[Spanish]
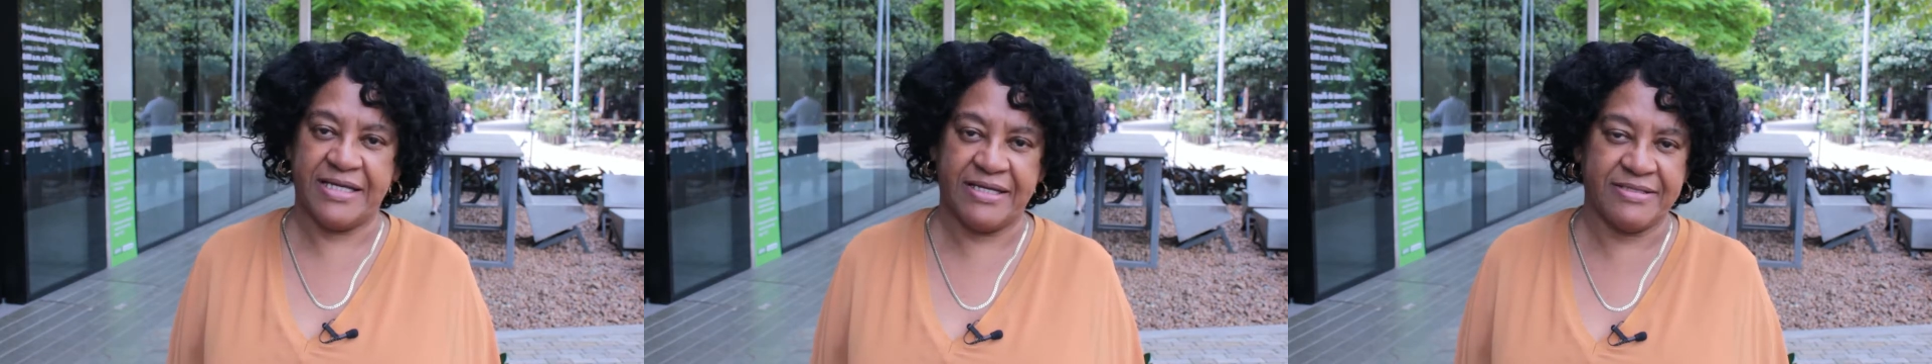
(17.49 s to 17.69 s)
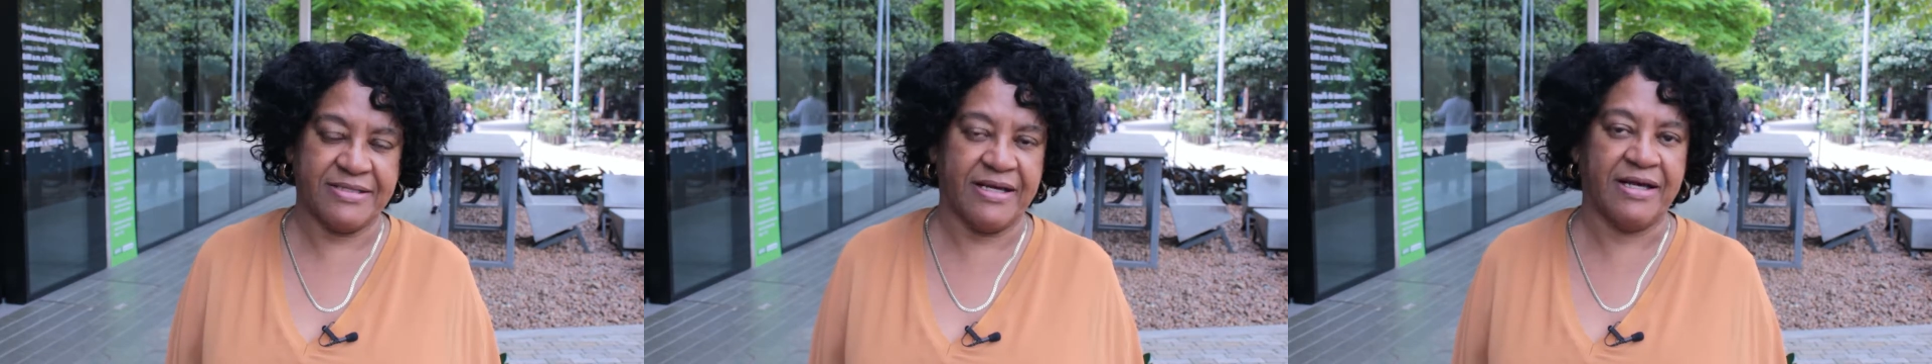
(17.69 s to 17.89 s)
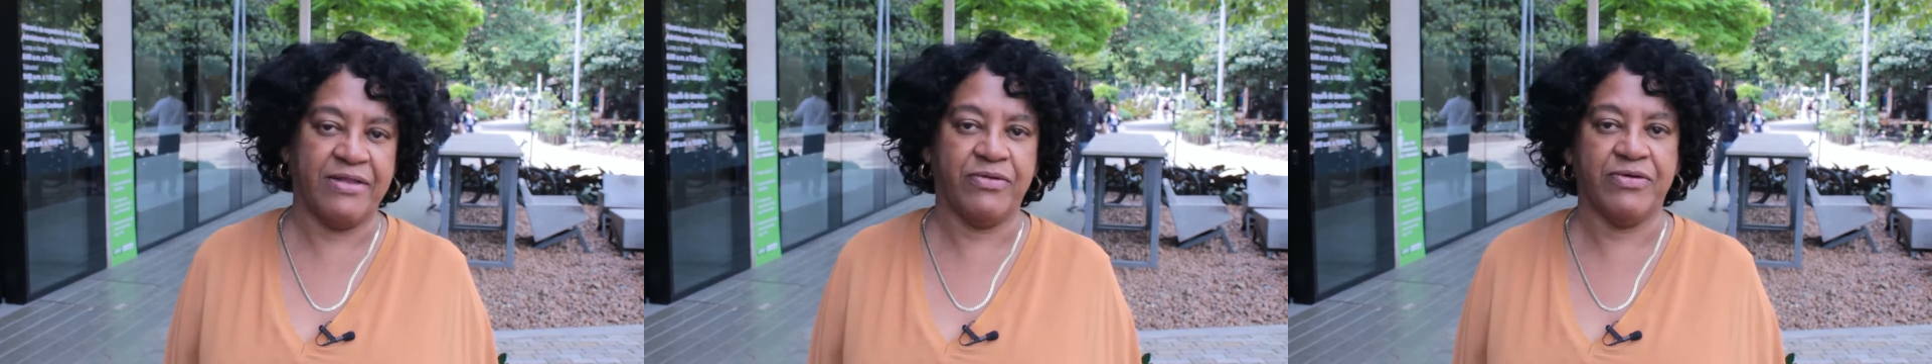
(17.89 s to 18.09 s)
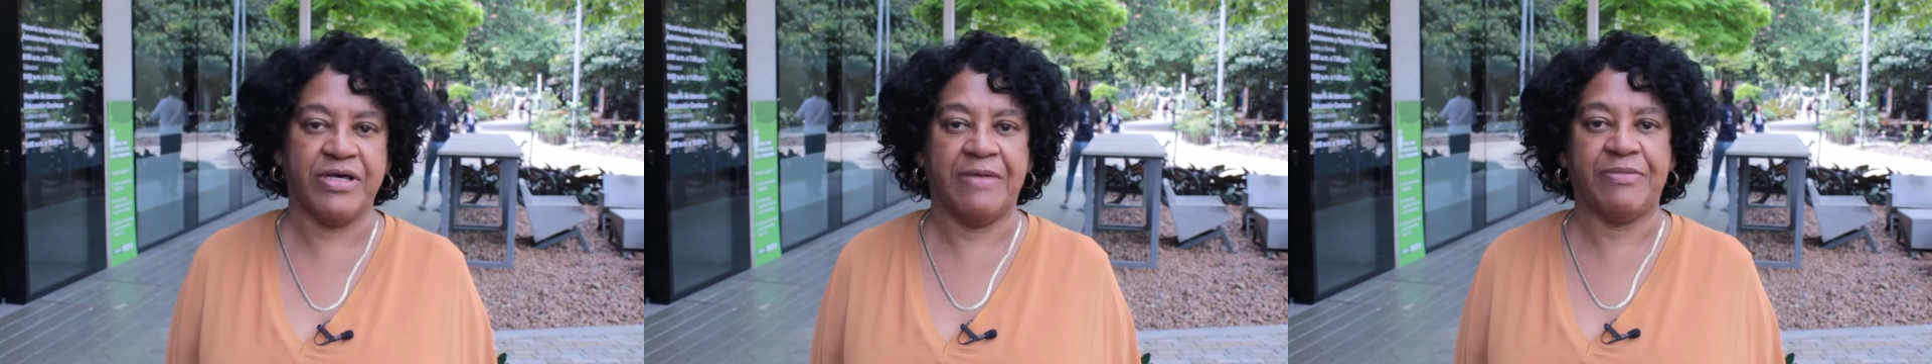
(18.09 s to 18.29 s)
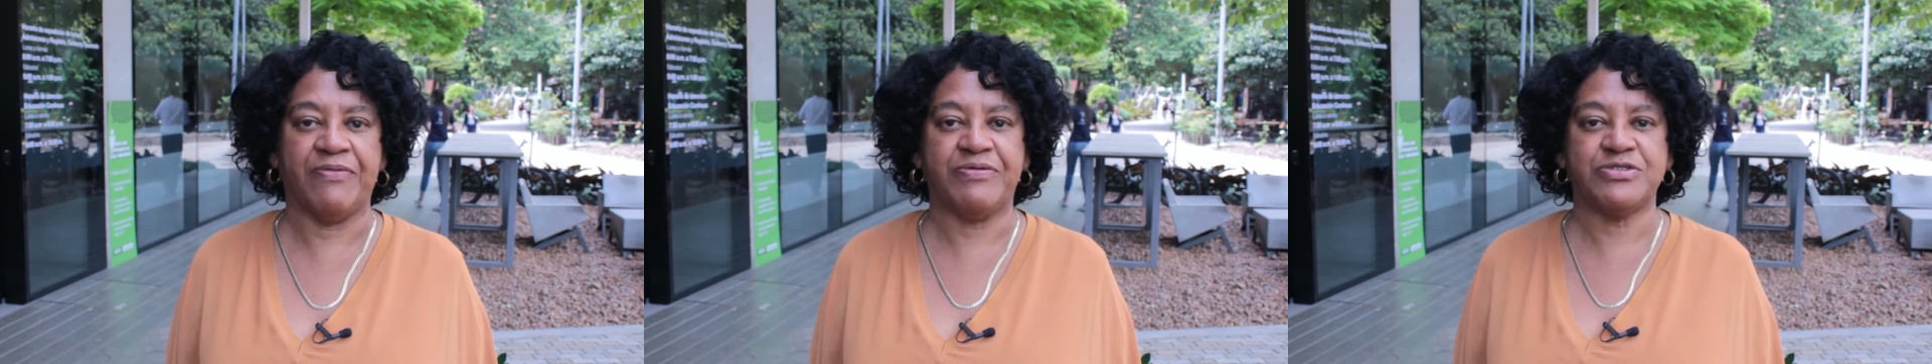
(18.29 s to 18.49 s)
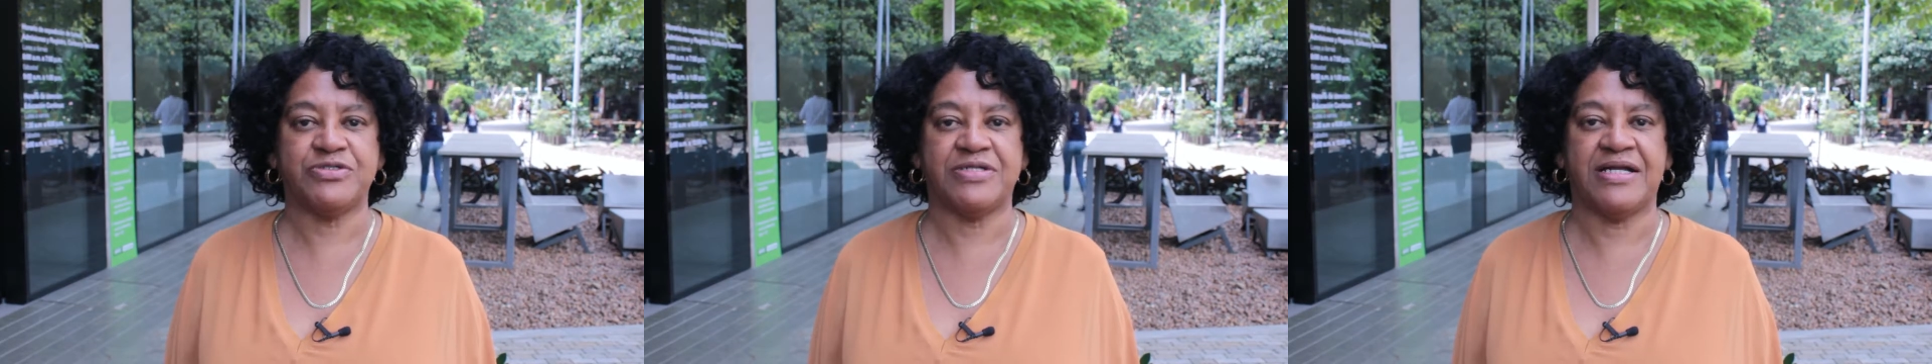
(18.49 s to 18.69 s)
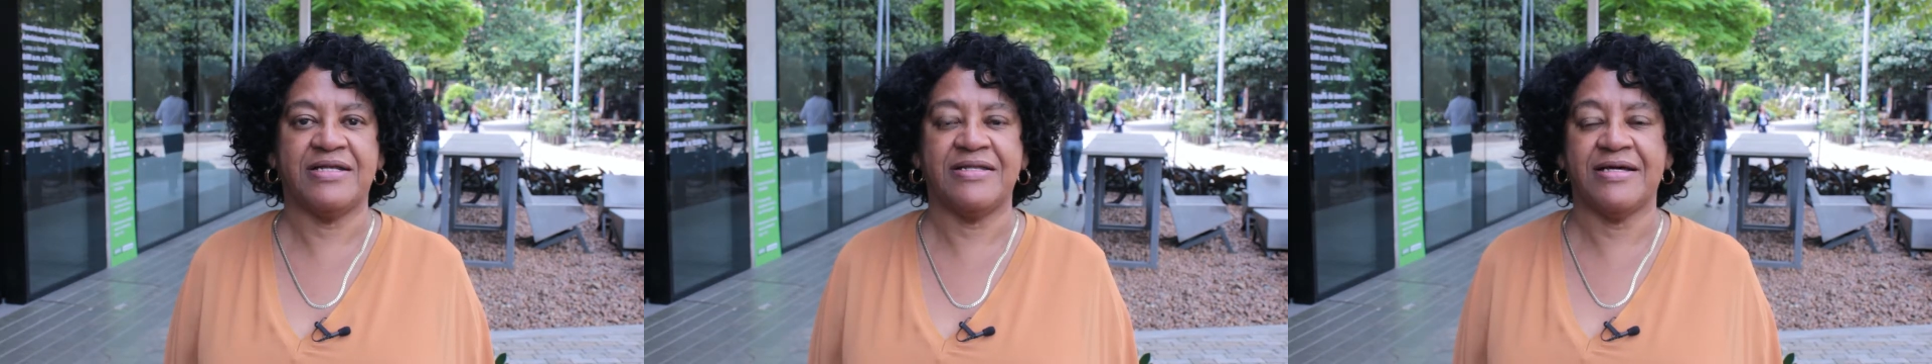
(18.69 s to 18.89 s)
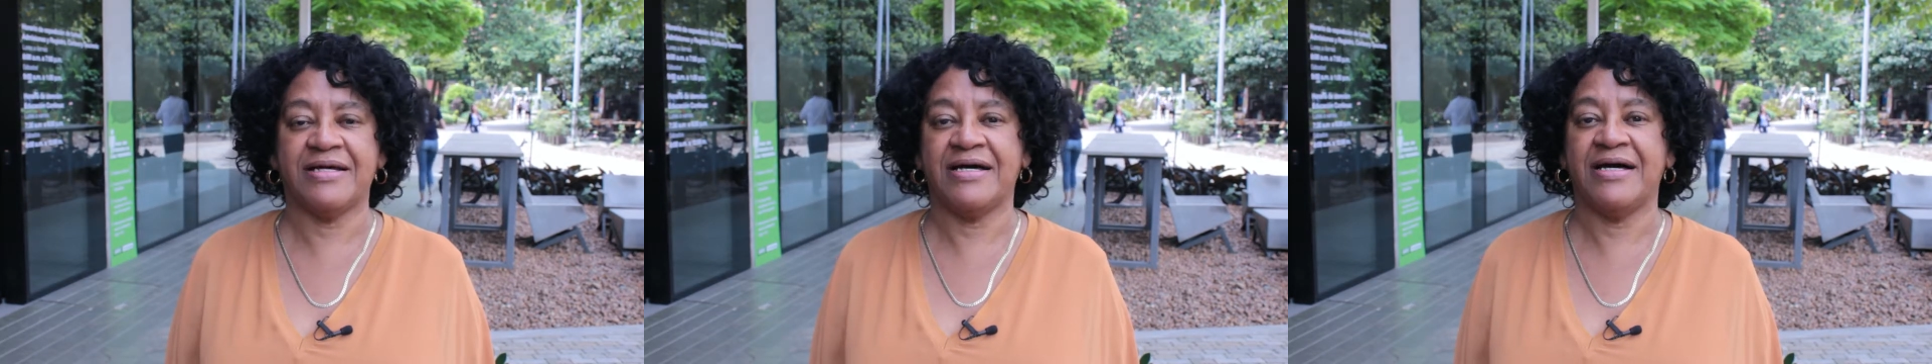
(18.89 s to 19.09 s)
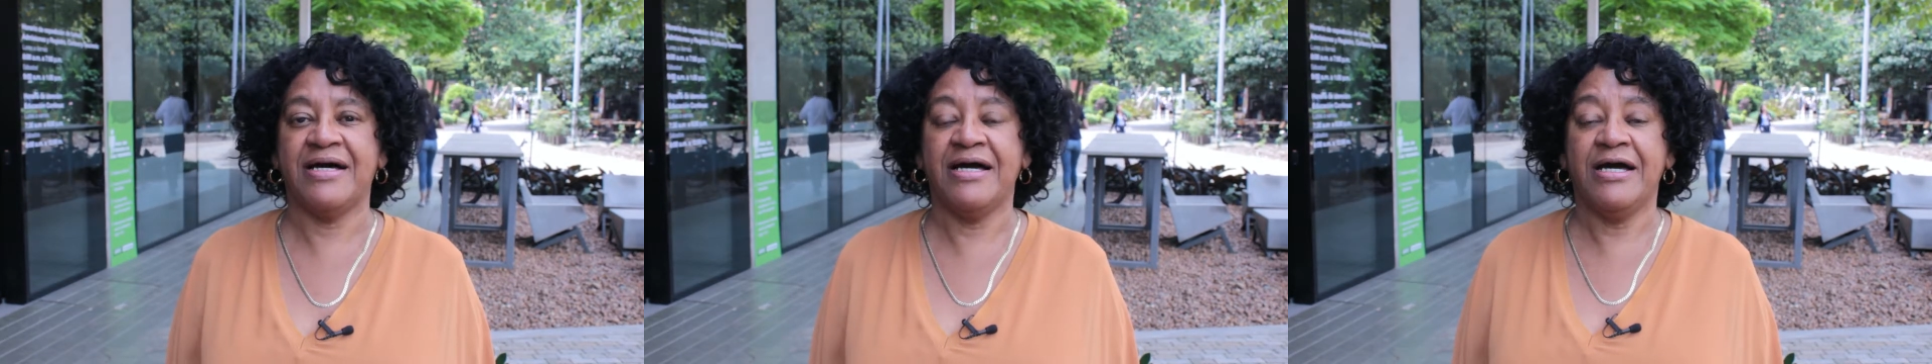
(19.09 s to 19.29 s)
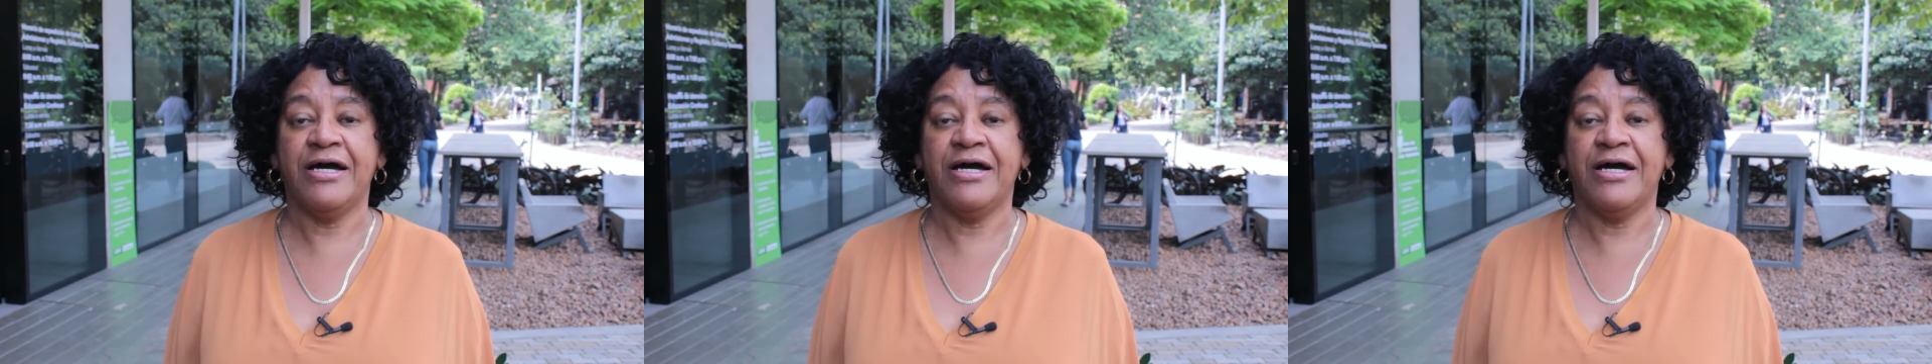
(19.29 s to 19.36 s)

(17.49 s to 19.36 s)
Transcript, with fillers: egresados y a profesionales de acá,